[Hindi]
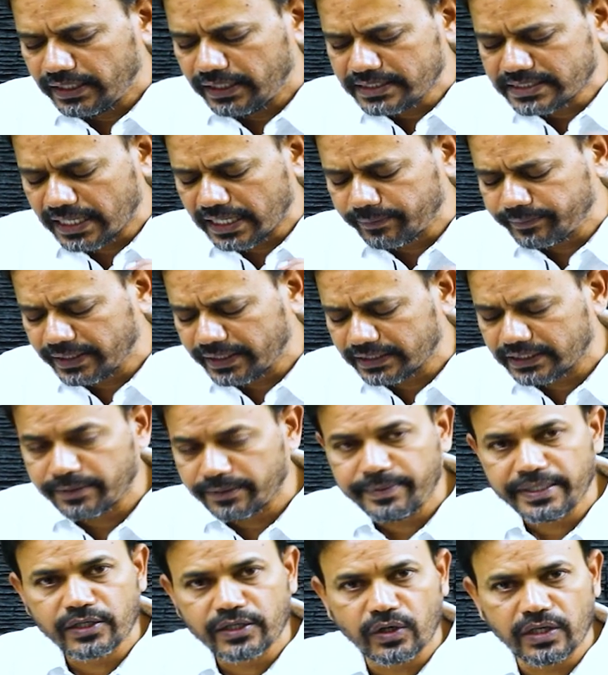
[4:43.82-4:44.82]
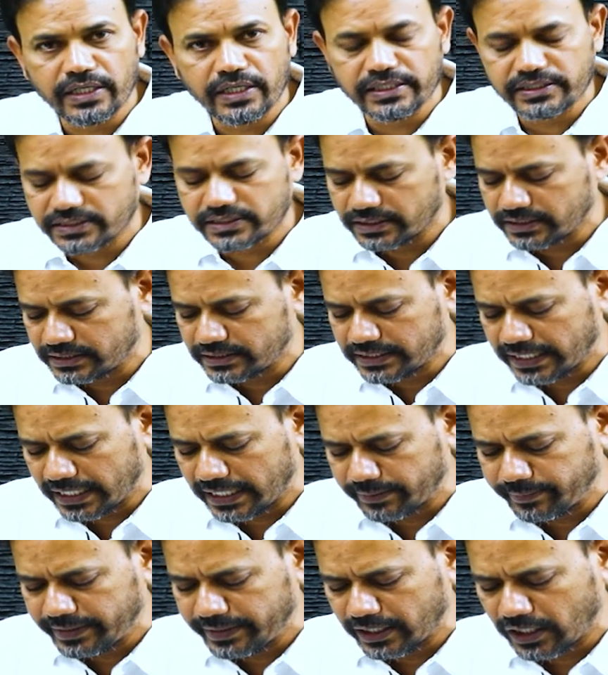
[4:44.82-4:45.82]
निज़ामिया तिबी कॉलेज
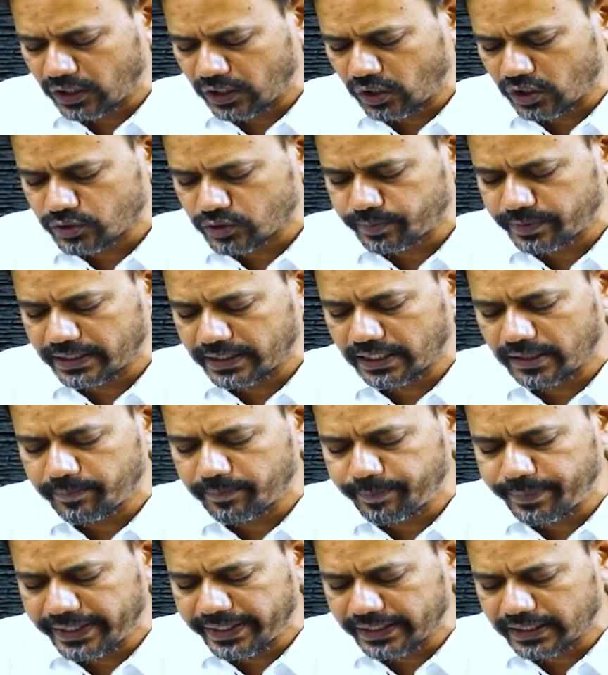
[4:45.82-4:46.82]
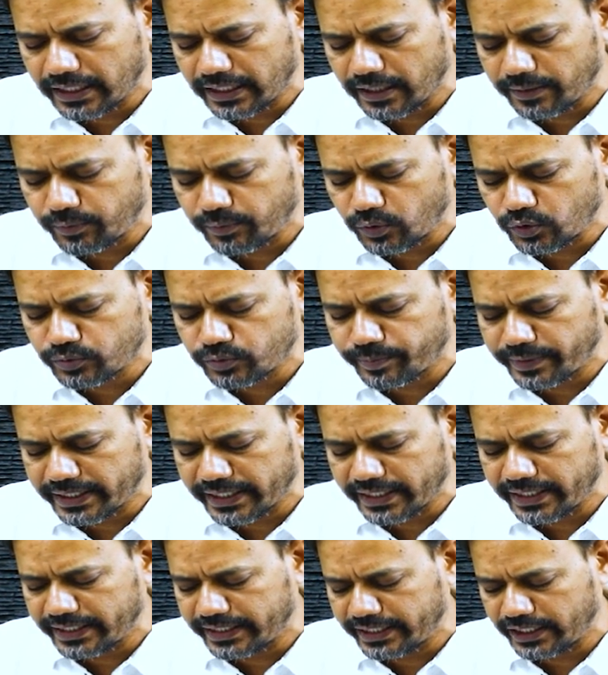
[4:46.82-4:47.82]
चार मीनार हॉस्पिटल पेटला ब्रुज
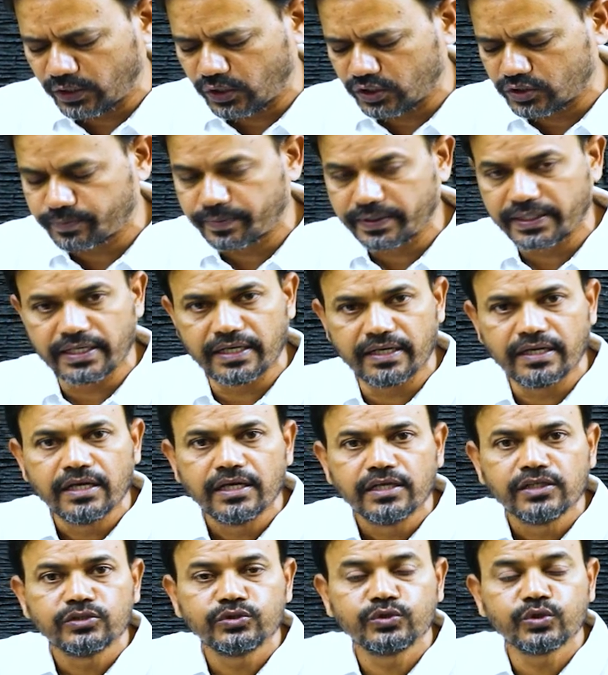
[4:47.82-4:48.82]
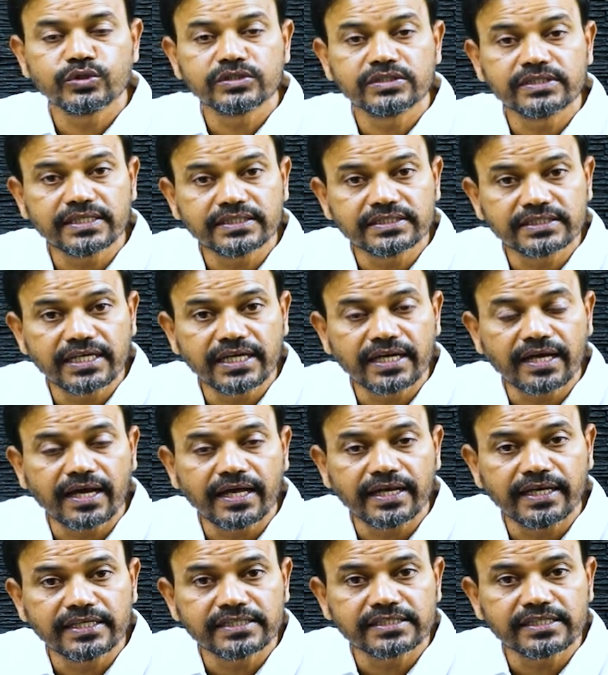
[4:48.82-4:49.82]
मेटर्निटी हॉस्पिटल जो जजगी
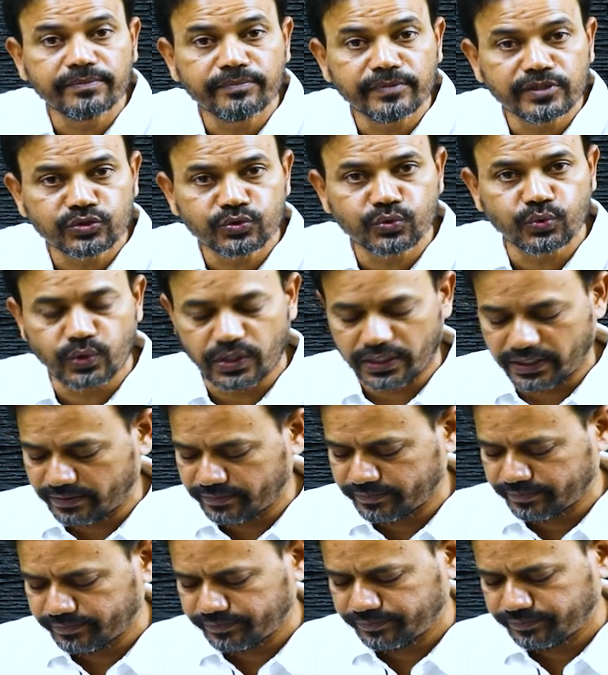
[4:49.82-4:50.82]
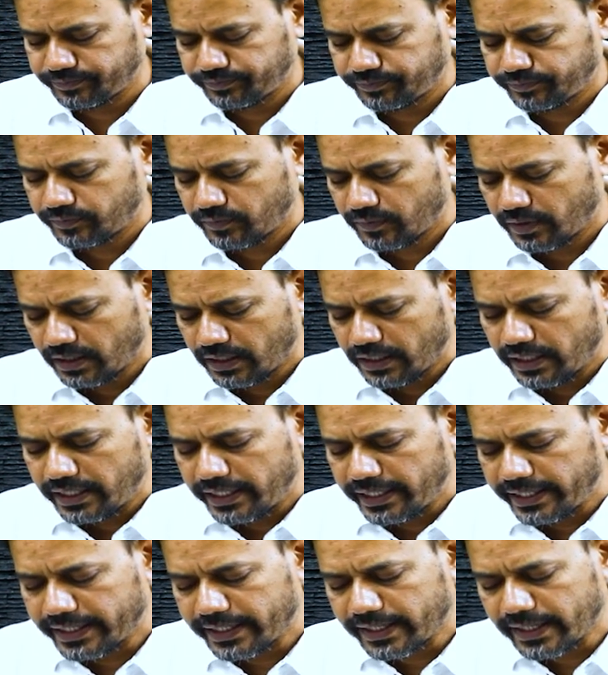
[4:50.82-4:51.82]
खाने से मशहूर है
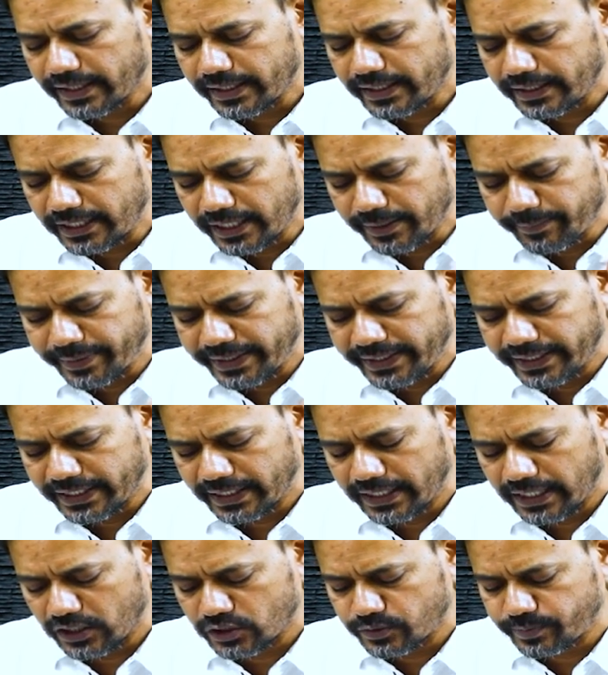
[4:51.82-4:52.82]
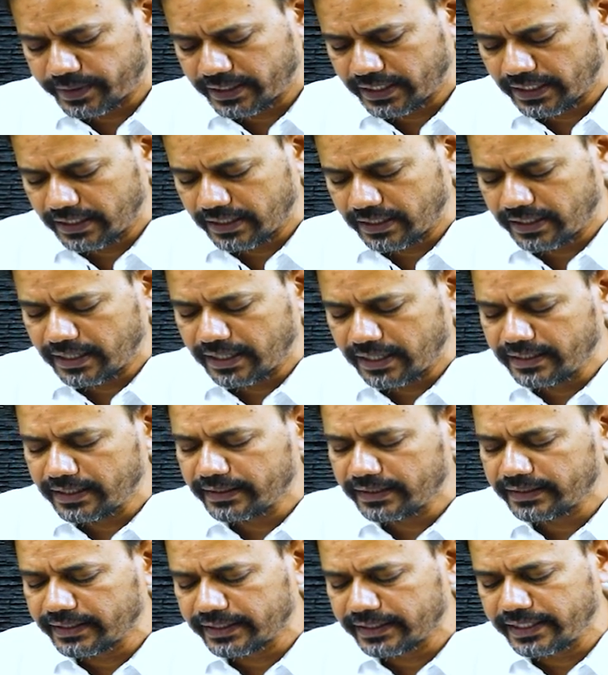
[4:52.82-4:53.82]
इर्रागड्डा मेंटल हॉस्पिटल
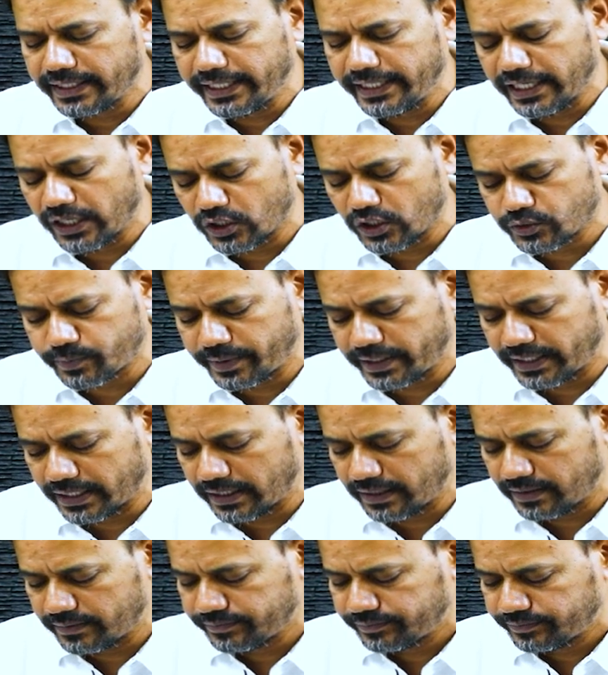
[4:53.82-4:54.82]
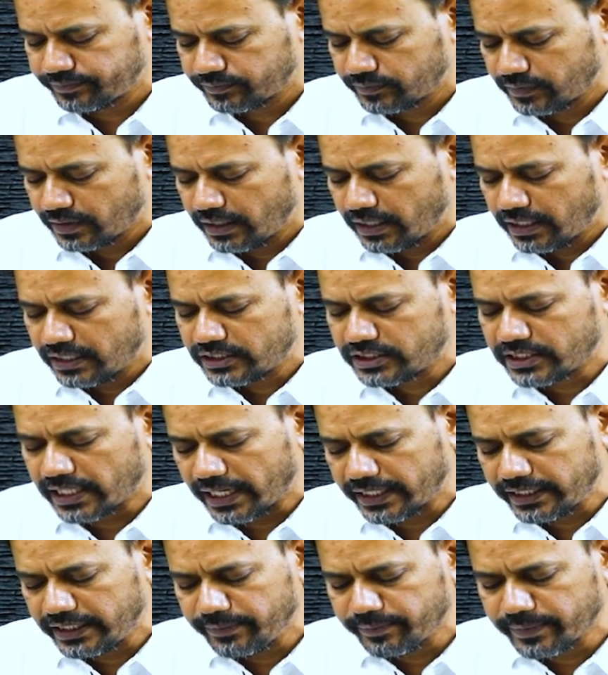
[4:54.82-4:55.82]
अनंतगिरी हॉस्पिटल
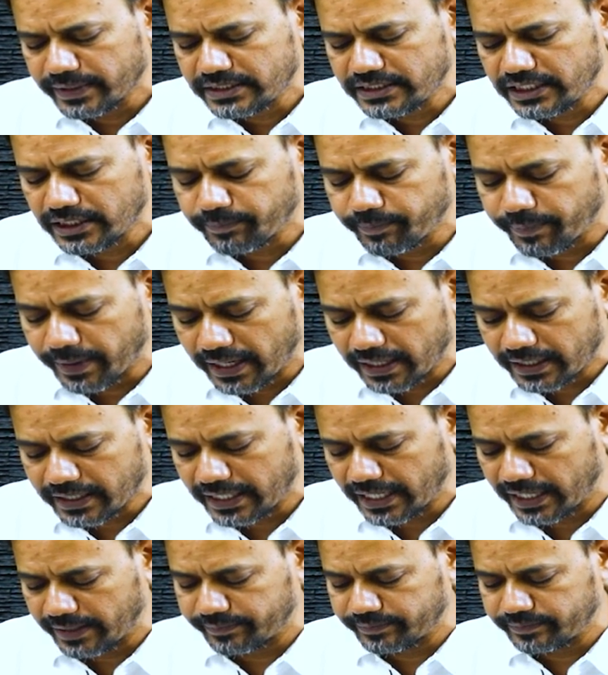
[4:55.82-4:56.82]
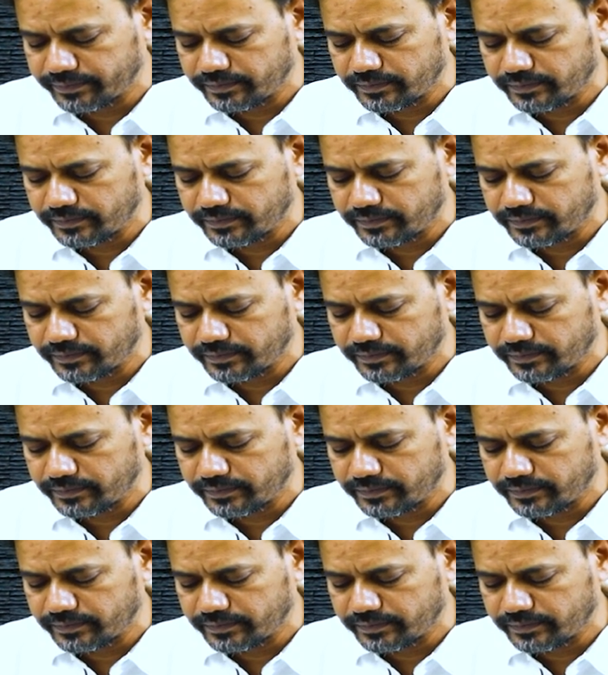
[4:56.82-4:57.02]
शाही मस्जिद बाग़याम